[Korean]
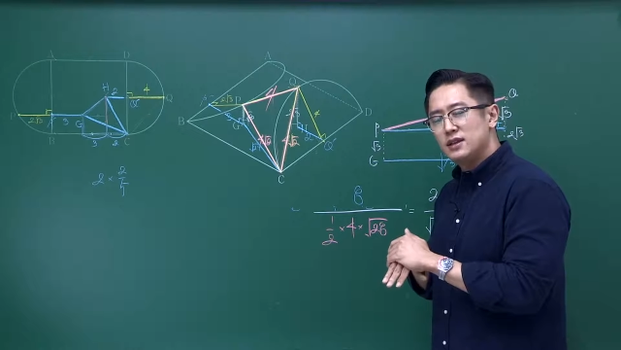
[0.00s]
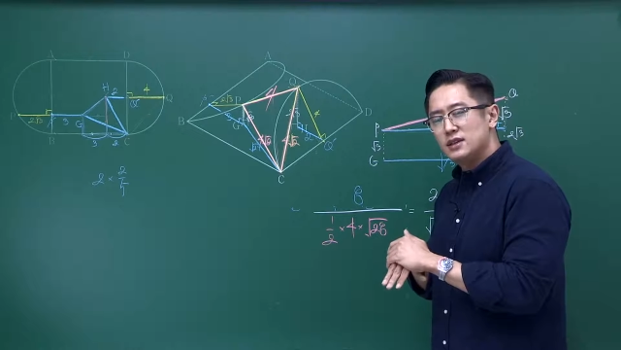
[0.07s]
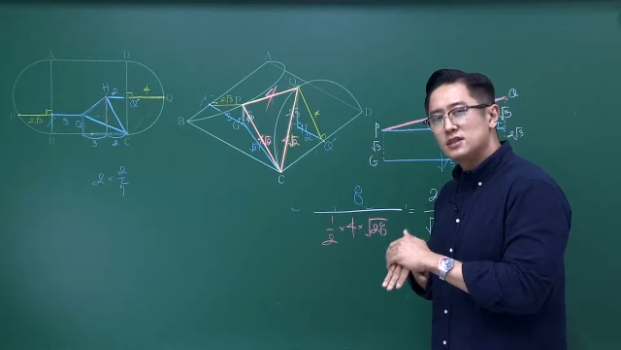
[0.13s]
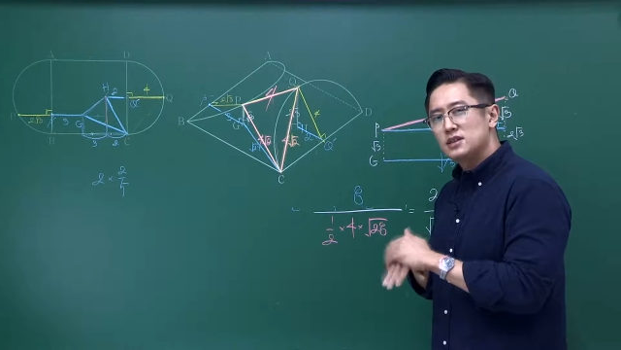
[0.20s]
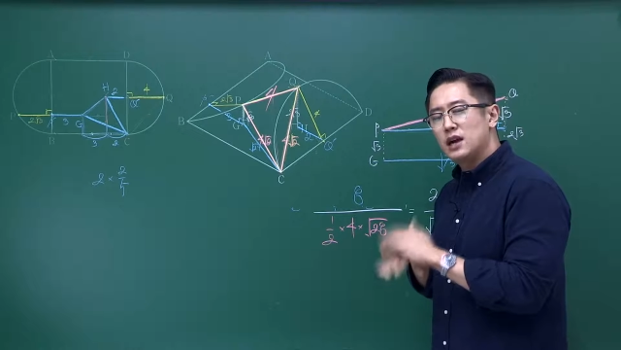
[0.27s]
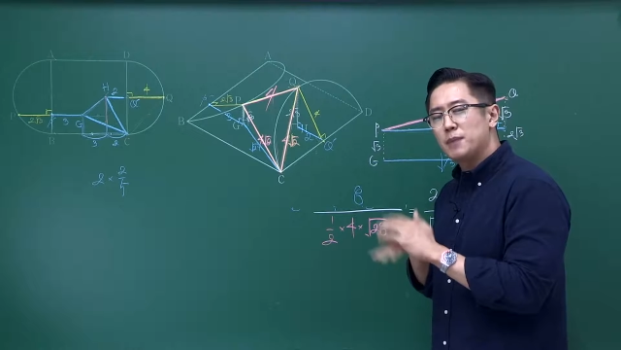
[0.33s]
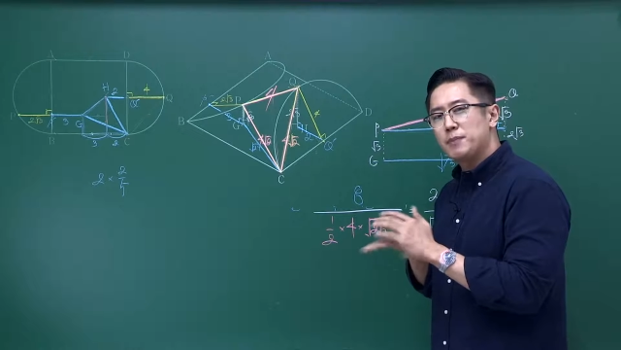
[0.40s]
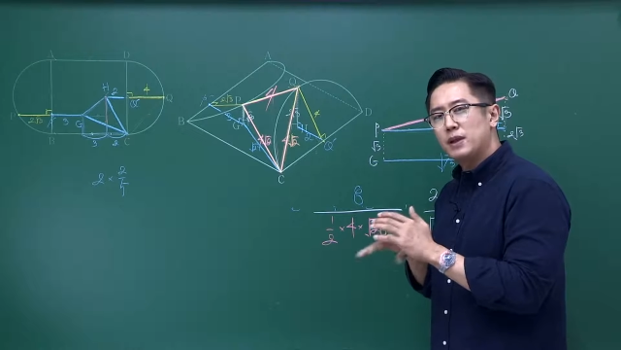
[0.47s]

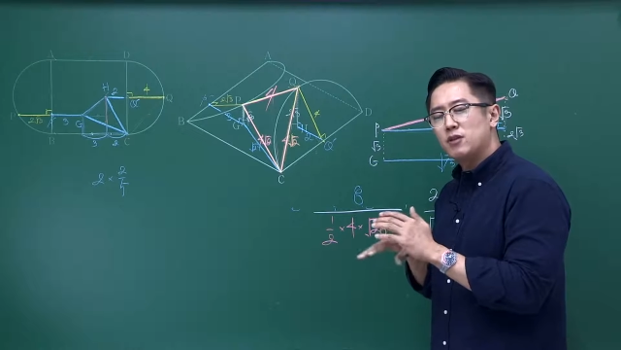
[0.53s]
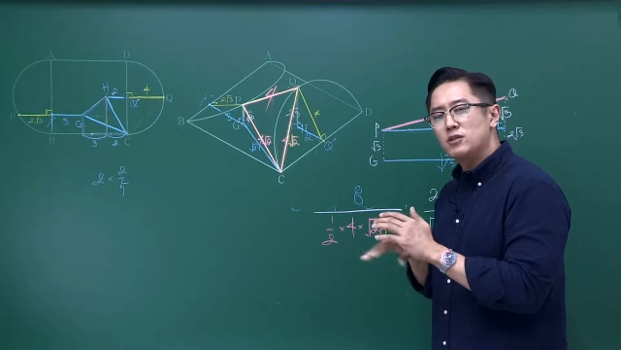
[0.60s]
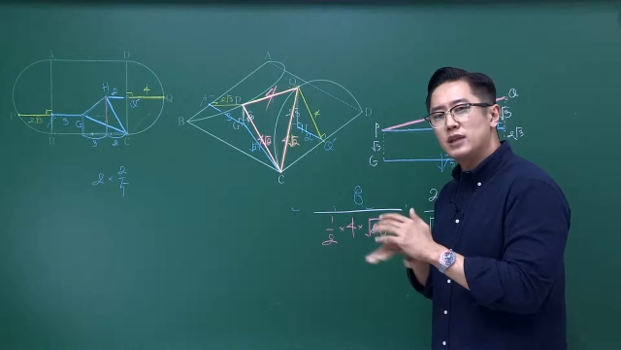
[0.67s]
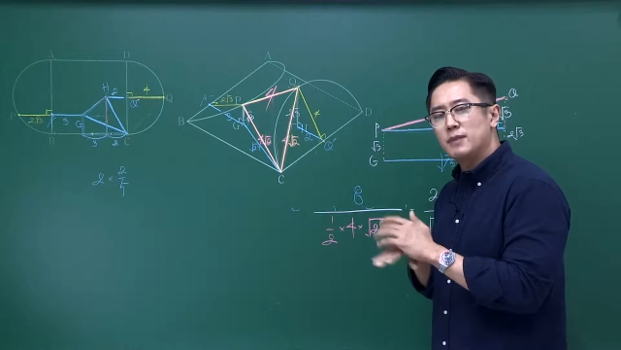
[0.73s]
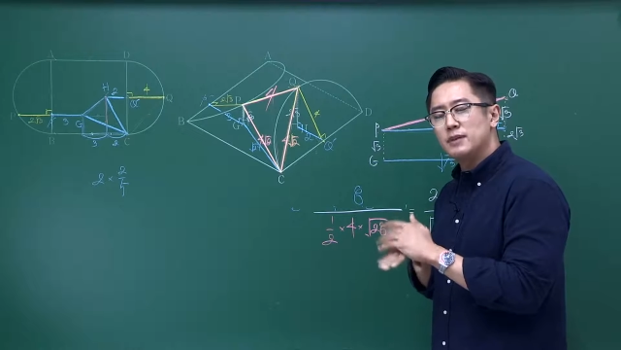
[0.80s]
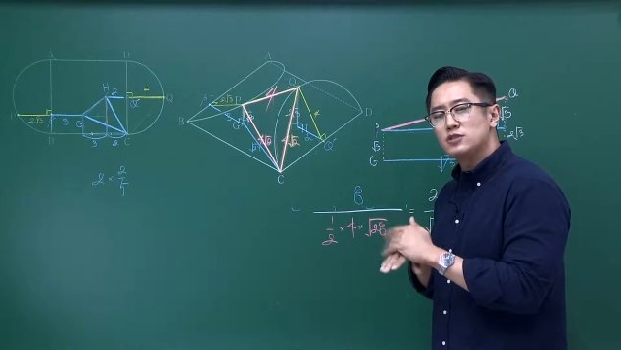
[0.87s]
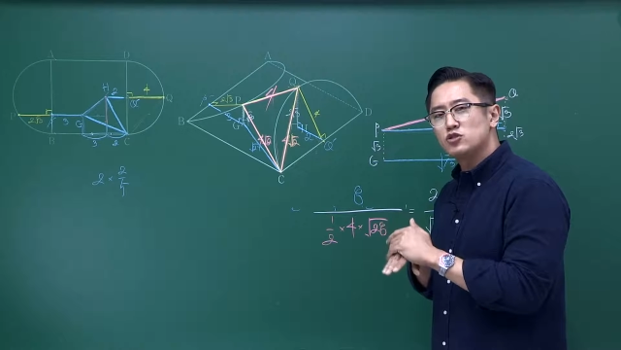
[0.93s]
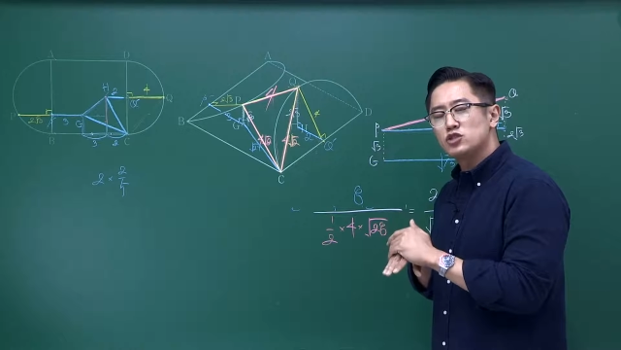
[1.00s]
그 앞에 건 다
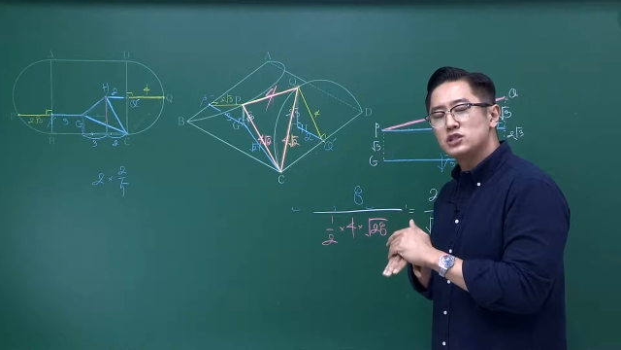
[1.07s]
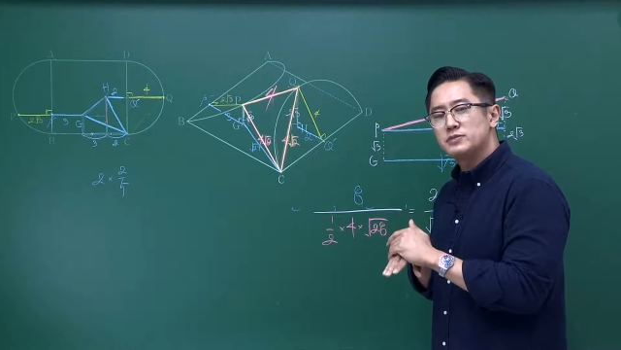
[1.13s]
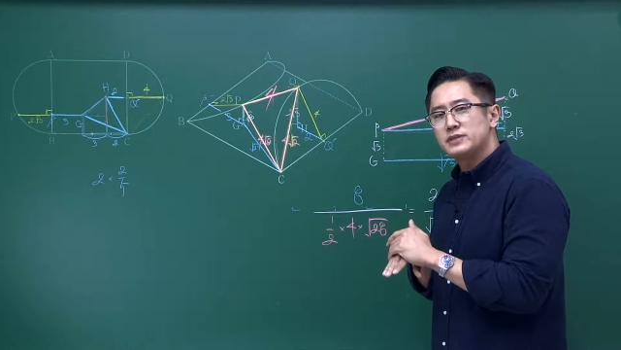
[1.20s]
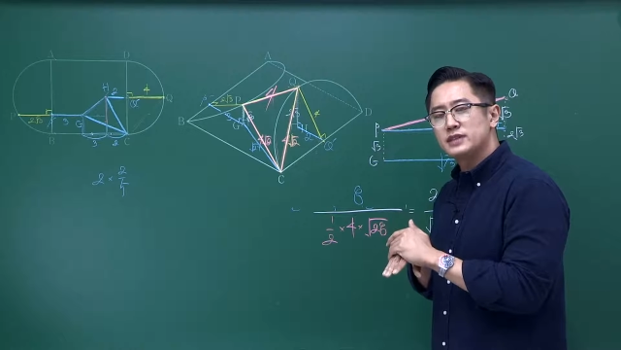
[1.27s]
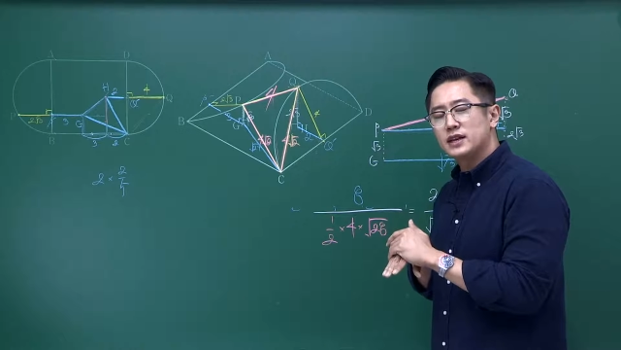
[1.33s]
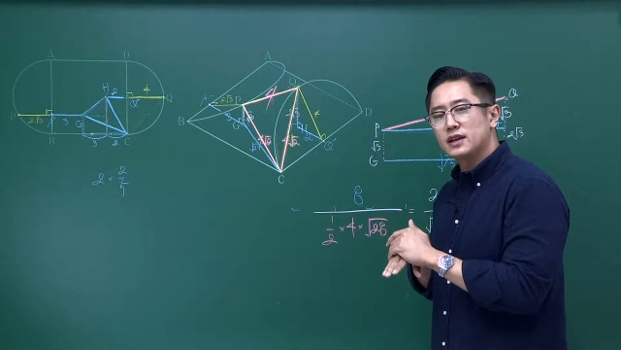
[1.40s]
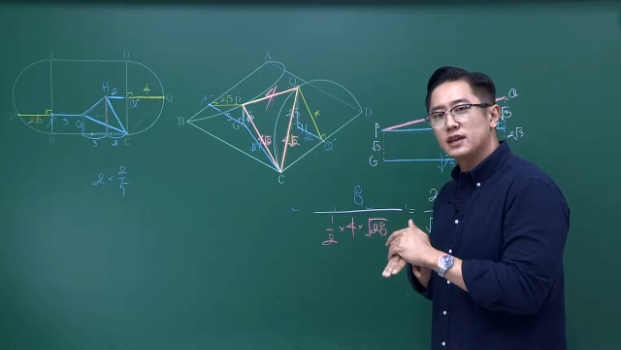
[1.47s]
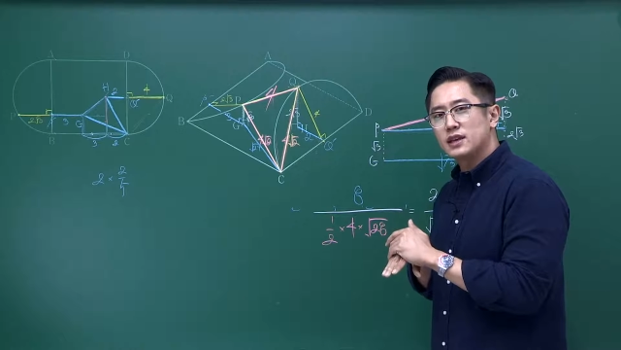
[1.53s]
맞추고 싶은
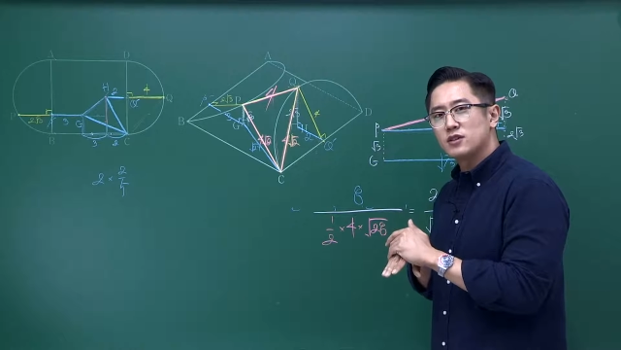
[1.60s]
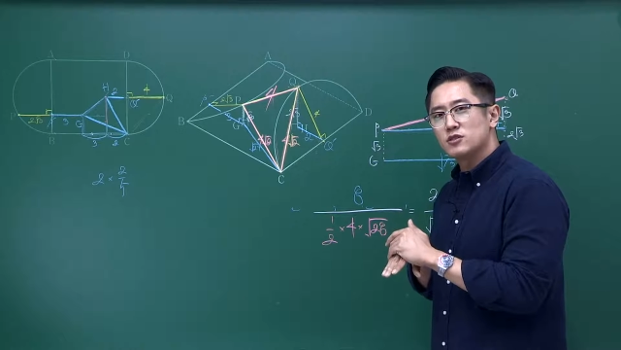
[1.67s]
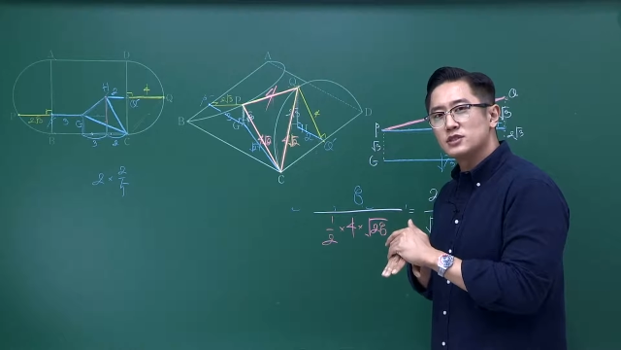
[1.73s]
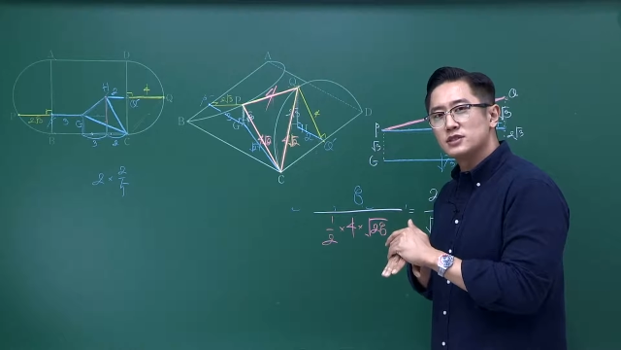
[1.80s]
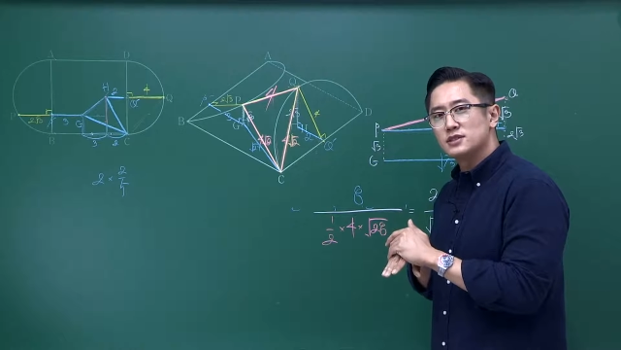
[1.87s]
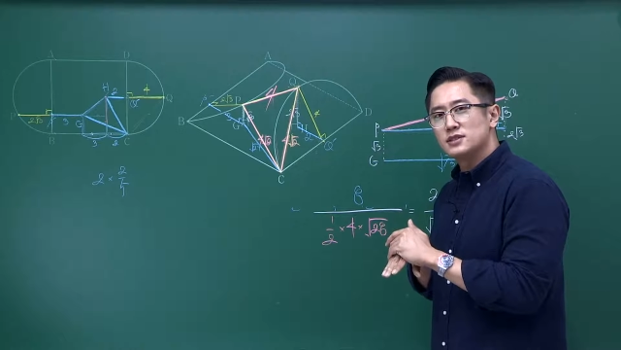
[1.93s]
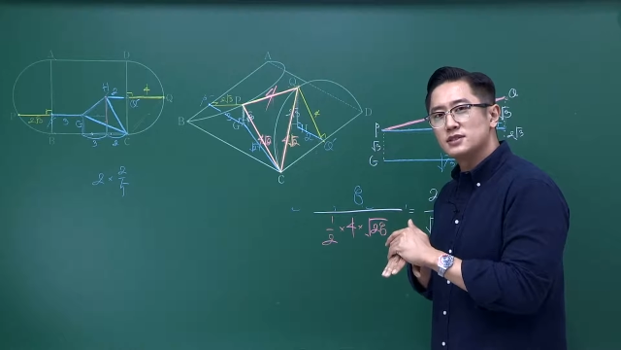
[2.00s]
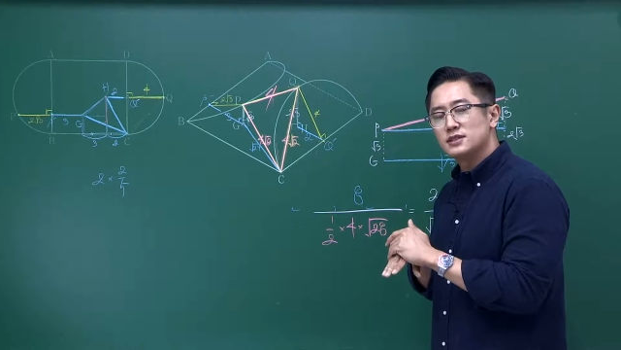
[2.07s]
생각이 있거든.
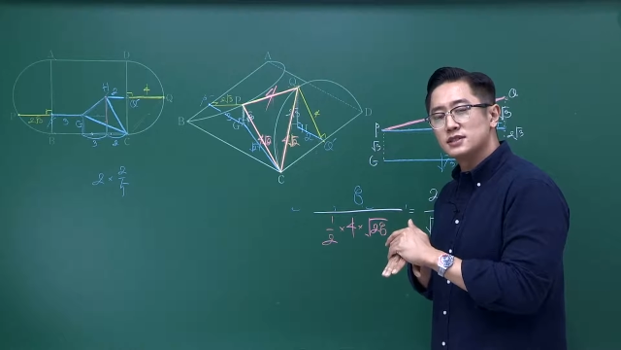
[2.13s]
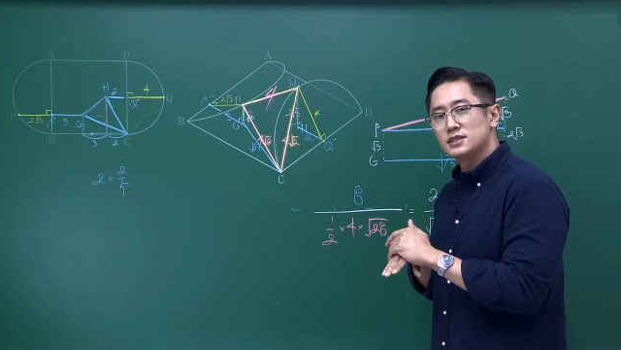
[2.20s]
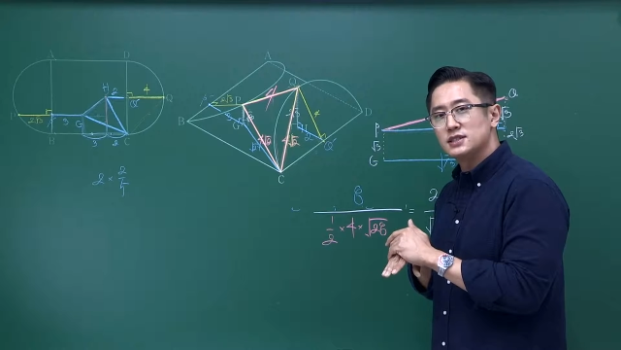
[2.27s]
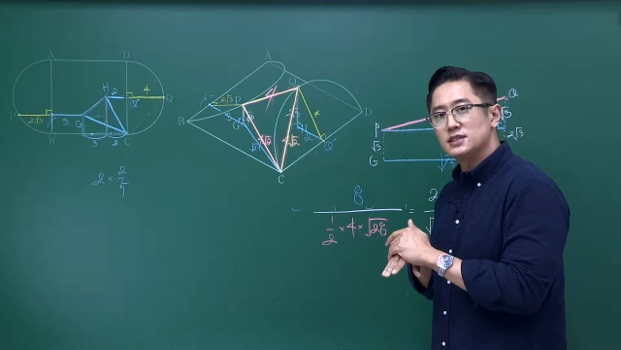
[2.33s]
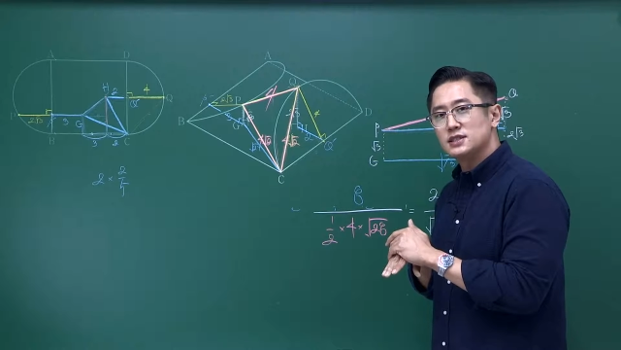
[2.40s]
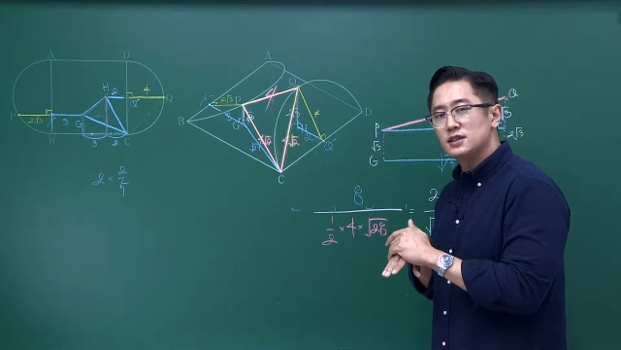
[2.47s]
그지?